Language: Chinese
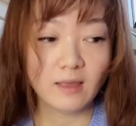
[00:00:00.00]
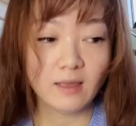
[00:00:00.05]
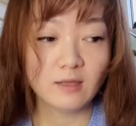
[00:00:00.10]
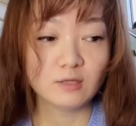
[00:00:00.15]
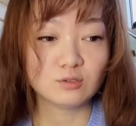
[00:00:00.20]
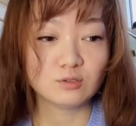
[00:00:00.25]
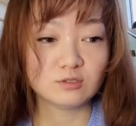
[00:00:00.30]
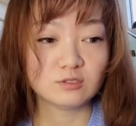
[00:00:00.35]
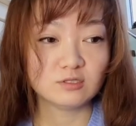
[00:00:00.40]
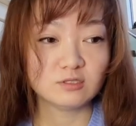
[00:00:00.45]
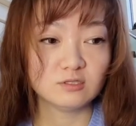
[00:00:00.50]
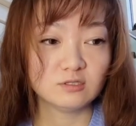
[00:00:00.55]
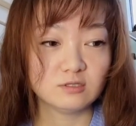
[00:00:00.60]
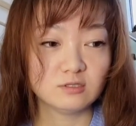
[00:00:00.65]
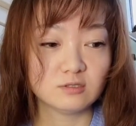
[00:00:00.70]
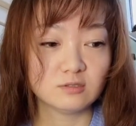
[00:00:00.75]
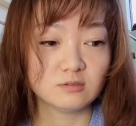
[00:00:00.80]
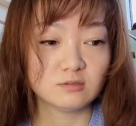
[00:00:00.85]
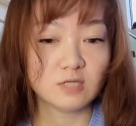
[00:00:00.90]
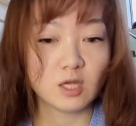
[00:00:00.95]
就
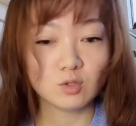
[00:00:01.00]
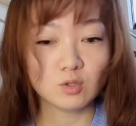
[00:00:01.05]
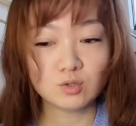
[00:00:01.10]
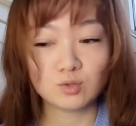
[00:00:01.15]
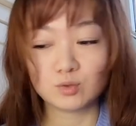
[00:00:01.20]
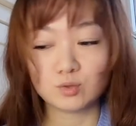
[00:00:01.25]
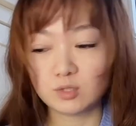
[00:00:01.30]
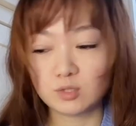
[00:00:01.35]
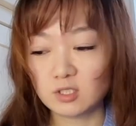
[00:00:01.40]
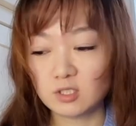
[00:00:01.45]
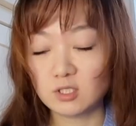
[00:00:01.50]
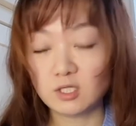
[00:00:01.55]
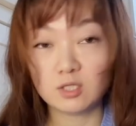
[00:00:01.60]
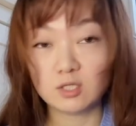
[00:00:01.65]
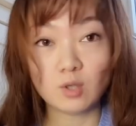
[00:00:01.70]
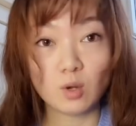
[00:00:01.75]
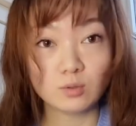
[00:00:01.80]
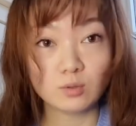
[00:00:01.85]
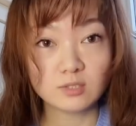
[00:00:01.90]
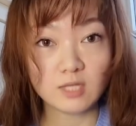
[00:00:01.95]
是倒数日历，
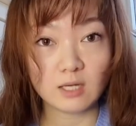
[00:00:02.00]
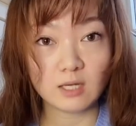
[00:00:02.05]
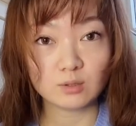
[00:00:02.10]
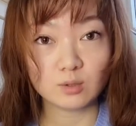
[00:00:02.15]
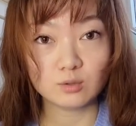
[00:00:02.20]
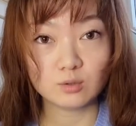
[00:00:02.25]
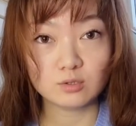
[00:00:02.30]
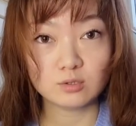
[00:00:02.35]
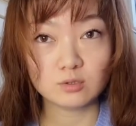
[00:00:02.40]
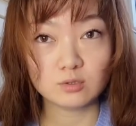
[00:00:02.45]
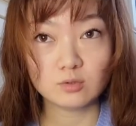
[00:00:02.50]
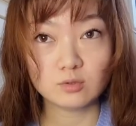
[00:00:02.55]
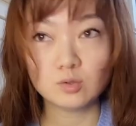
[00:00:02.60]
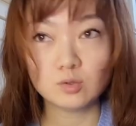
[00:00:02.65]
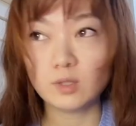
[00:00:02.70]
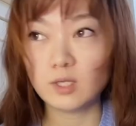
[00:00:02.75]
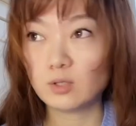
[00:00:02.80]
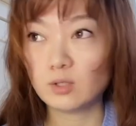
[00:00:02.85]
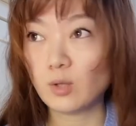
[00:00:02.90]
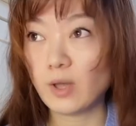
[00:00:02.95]
通常都是
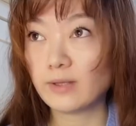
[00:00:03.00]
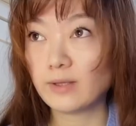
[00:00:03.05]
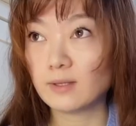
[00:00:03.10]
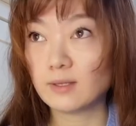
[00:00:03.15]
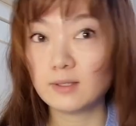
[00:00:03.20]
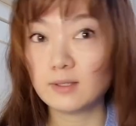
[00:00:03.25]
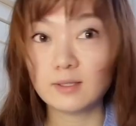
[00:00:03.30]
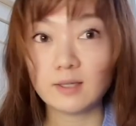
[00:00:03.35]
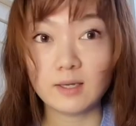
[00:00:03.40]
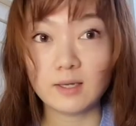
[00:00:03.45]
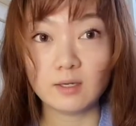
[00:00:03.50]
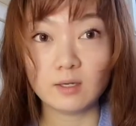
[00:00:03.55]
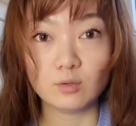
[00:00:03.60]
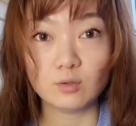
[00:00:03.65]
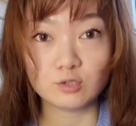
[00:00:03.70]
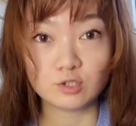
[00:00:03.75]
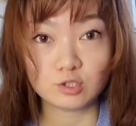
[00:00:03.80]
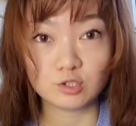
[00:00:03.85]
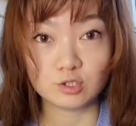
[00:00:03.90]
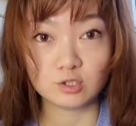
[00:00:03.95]
最短的，应该也有
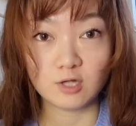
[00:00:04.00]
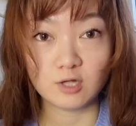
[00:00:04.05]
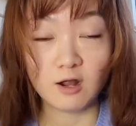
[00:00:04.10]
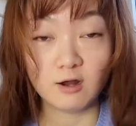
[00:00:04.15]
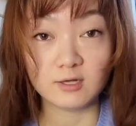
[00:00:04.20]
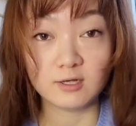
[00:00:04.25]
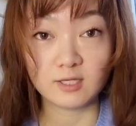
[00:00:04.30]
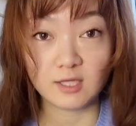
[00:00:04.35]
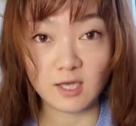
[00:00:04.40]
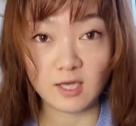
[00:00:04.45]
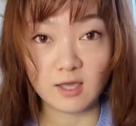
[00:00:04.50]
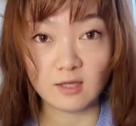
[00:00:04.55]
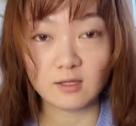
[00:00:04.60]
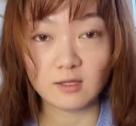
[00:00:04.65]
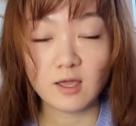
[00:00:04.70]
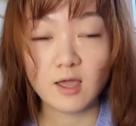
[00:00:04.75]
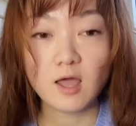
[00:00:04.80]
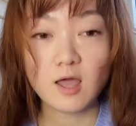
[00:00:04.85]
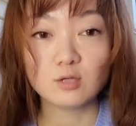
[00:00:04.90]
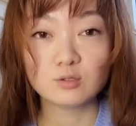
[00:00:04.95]
十二天，
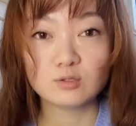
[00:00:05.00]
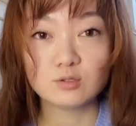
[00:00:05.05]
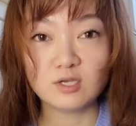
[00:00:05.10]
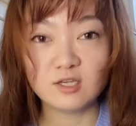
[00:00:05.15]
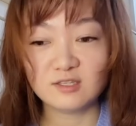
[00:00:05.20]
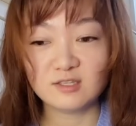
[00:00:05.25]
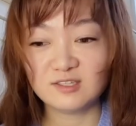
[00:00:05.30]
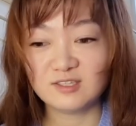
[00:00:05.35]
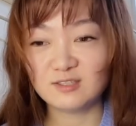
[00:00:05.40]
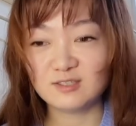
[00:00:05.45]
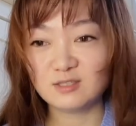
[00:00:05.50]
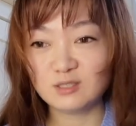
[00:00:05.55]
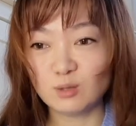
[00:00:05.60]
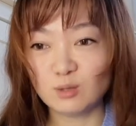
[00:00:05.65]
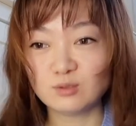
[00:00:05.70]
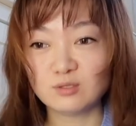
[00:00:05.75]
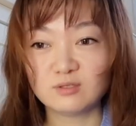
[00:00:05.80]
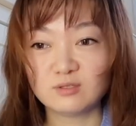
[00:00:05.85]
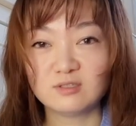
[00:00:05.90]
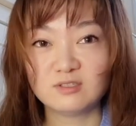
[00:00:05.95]
所以你一送
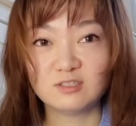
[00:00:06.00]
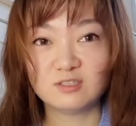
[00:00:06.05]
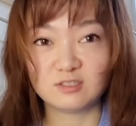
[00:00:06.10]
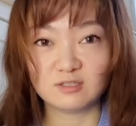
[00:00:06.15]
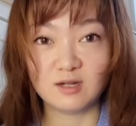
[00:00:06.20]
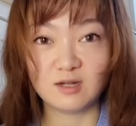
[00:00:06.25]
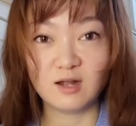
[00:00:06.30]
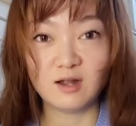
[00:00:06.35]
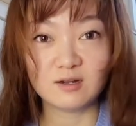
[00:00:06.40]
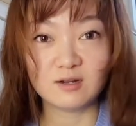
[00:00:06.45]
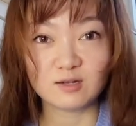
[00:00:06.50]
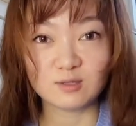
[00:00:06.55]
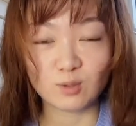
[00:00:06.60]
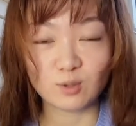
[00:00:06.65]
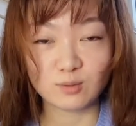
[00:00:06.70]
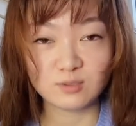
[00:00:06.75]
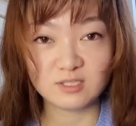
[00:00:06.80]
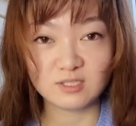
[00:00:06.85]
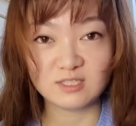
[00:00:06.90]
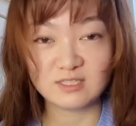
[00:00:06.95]
就是十二个
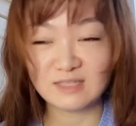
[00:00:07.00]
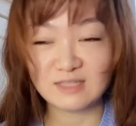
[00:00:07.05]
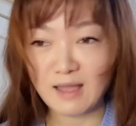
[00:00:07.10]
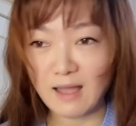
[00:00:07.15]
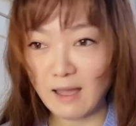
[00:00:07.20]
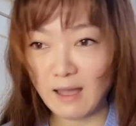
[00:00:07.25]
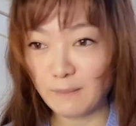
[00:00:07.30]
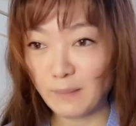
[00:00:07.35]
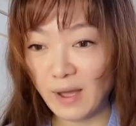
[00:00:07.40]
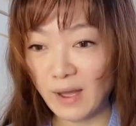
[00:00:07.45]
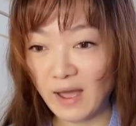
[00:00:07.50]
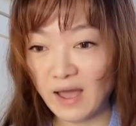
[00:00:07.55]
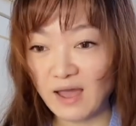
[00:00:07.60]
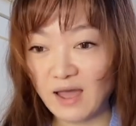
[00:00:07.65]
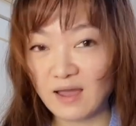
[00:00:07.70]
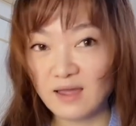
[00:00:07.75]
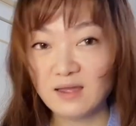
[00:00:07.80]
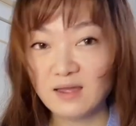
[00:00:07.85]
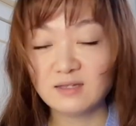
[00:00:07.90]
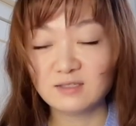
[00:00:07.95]
东西，哪怕
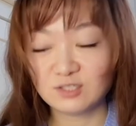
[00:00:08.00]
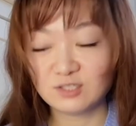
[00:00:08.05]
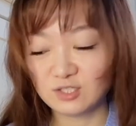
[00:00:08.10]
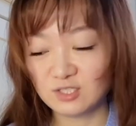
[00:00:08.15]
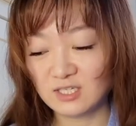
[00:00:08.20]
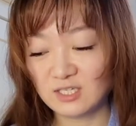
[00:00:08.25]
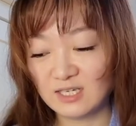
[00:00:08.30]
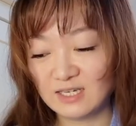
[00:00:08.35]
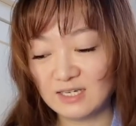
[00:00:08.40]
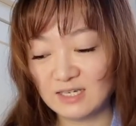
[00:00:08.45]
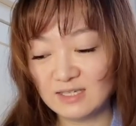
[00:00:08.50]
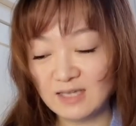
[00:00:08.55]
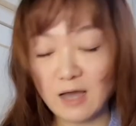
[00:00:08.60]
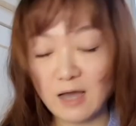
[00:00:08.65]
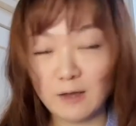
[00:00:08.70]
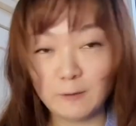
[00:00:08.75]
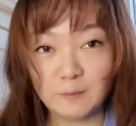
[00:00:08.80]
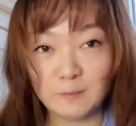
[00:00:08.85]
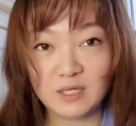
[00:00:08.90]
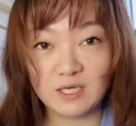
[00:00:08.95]
只是一个
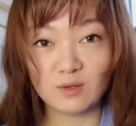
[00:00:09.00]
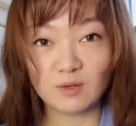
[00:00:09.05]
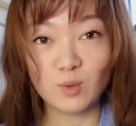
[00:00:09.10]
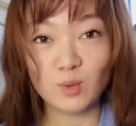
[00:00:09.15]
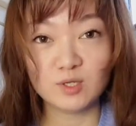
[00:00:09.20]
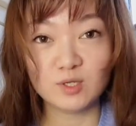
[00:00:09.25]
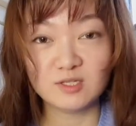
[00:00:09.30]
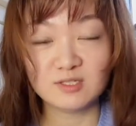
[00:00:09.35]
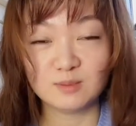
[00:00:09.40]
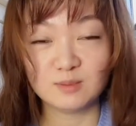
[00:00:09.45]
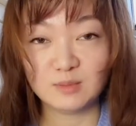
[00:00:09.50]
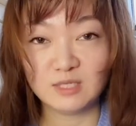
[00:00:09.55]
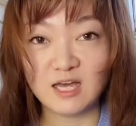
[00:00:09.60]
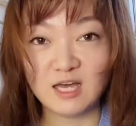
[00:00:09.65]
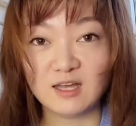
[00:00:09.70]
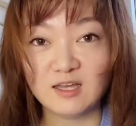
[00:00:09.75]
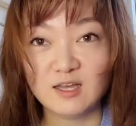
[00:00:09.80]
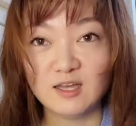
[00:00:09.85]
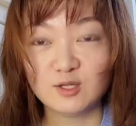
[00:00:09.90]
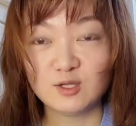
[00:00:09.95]
样品或者怎么
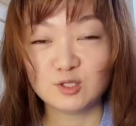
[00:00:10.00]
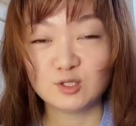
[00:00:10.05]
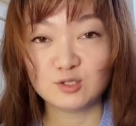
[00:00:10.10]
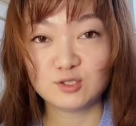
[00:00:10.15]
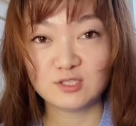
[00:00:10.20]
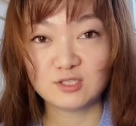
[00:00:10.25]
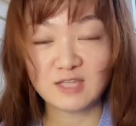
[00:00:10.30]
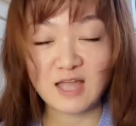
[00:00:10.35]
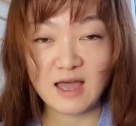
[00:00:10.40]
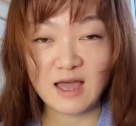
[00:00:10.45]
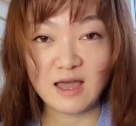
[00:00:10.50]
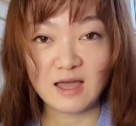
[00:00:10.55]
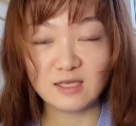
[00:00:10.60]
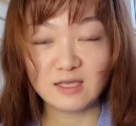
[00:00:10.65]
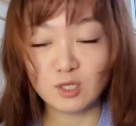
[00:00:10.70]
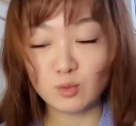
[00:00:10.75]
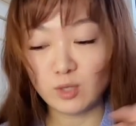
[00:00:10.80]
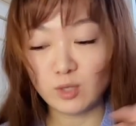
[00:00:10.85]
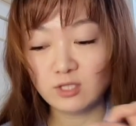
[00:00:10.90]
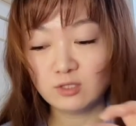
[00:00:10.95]
样，就是它
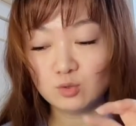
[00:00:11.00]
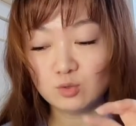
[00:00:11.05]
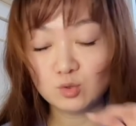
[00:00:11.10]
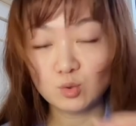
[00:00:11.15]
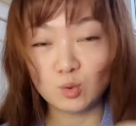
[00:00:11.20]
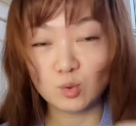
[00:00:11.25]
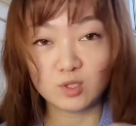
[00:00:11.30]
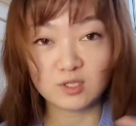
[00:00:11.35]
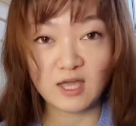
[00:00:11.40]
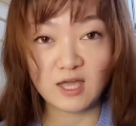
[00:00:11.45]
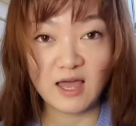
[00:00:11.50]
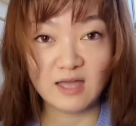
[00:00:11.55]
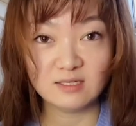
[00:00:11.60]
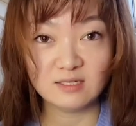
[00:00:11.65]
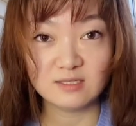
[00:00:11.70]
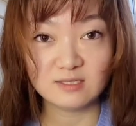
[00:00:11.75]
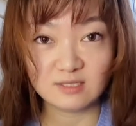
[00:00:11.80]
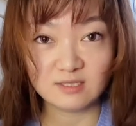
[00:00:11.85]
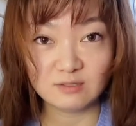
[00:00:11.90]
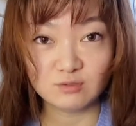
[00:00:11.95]
因为做的还是
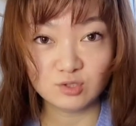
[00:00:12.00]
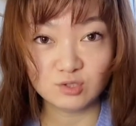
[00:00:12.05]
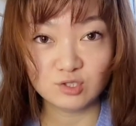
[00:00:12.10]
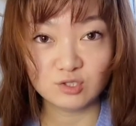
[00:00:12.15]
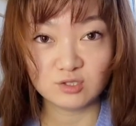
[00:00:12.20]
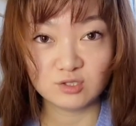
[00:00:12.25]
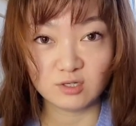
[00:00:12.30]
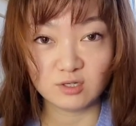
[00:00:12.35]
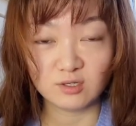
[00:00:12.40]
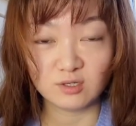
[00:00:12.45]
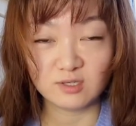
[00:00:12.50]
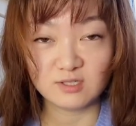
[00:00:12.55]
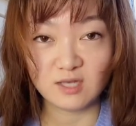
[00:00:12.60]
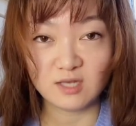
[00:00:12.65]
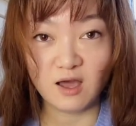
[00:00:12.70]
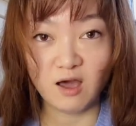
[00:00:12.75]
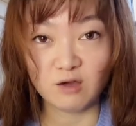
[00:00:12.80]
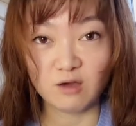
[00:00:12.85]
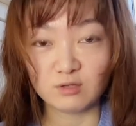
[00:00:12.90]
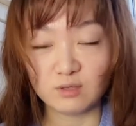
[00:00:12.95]
精致的一些
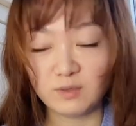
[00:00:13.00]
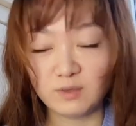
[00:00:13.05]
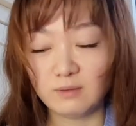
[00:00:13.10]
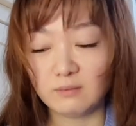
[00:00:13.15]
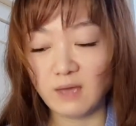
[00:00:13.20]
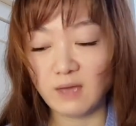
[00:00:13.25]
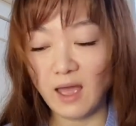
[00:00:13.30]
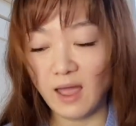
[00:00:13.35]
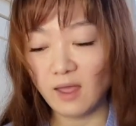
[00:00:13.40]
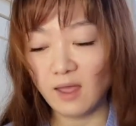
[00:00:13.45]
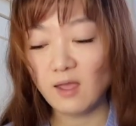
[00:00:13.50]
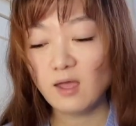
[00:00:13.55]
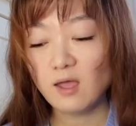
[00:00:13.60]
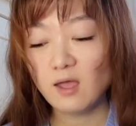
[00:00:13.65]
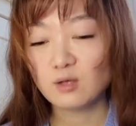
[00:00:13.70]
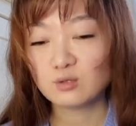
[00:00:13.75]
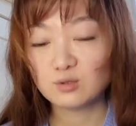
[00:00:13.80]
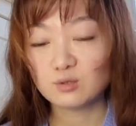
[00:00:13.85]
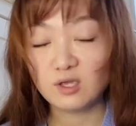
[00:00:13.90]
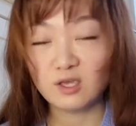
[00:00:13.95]
好的品牌，
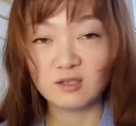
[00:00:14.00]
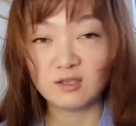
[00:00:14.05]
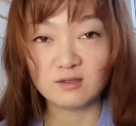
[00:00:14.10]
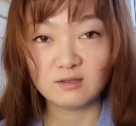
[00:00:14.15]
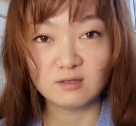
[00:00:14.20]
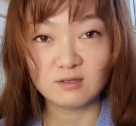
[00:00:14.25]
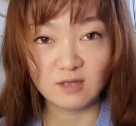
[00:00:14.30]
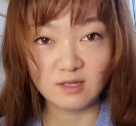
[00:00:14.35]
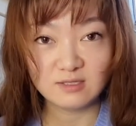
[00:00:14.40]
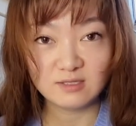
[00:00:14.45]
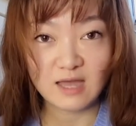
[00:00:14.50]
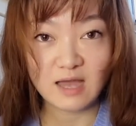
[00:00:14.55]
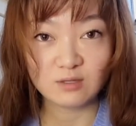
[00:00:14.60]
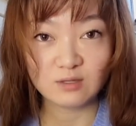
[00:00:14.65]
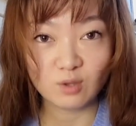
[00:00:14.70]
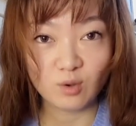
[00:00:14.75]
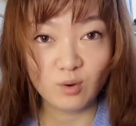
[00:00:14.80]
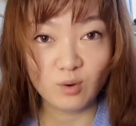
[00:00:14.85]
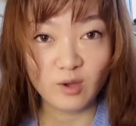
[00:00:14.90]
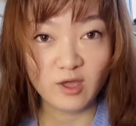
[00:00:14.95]
所以人家
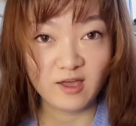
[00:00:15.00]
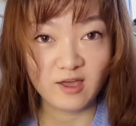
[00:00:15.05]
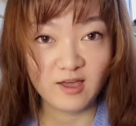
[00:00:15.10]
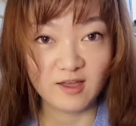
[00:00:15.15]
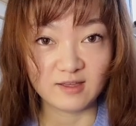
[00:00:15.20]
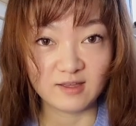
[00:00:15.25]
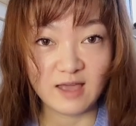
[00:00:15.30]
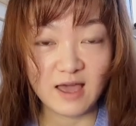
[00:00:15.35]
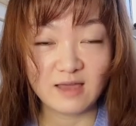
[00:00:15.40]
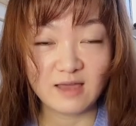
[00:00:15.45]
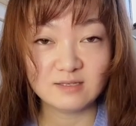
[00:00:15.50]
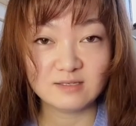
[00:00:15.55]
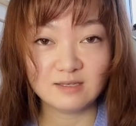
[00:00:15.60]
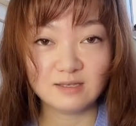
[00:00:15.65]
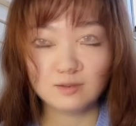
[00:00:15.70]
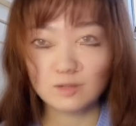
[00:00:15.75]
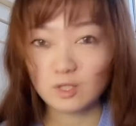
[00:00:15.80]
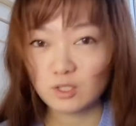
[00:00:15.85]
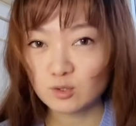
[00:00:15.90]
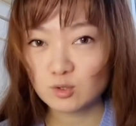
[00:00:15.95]
都会很开心。
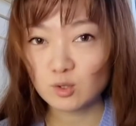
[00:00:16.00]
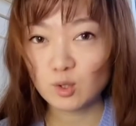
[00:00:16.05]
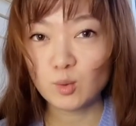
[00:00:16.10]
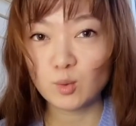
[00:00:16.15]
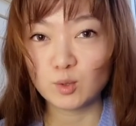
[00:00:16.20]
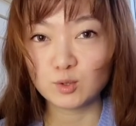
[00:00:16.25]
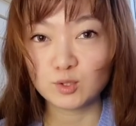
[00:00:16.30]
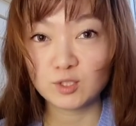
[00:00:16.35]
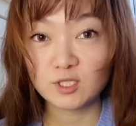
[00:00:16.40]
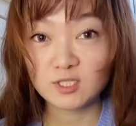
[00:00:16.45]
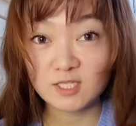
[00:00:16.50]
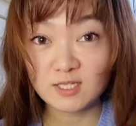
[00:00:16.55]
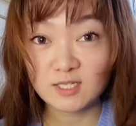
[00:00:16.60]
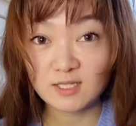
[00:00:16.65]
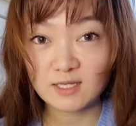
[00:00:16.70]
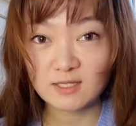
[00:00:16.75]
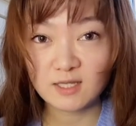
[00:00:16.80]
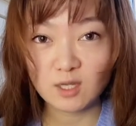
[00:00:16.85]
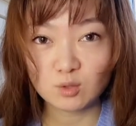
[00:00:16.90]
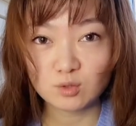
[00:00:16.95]
所以说，我觉得圣
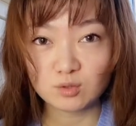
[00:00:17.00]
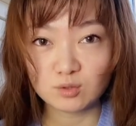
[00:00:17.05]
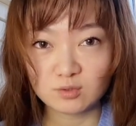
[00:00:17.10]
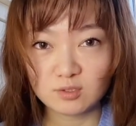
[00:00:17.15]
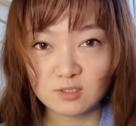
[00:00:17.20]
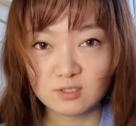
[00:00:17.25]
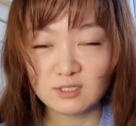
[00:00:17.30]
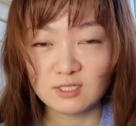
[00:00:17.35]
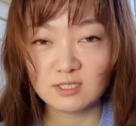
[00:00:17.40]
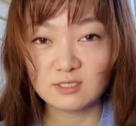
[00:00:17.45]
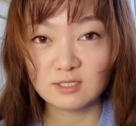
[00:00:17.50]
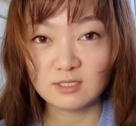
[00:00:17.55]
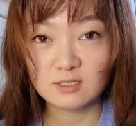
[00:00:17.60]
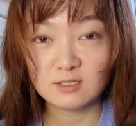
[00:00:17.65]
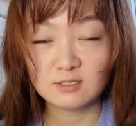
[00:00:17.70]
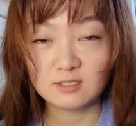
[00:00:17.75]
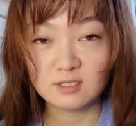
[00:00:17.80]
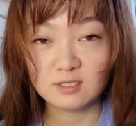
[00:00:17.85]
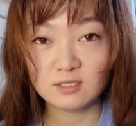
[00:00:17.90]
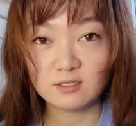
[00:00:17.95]
诞倒数日历真的
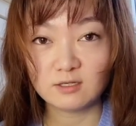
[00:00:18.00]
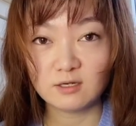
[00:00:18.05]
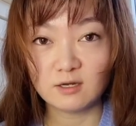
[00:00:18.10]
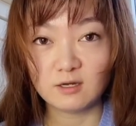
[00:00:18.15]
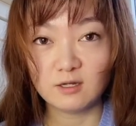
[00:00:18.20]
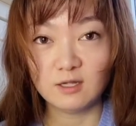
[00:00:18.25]
是一个。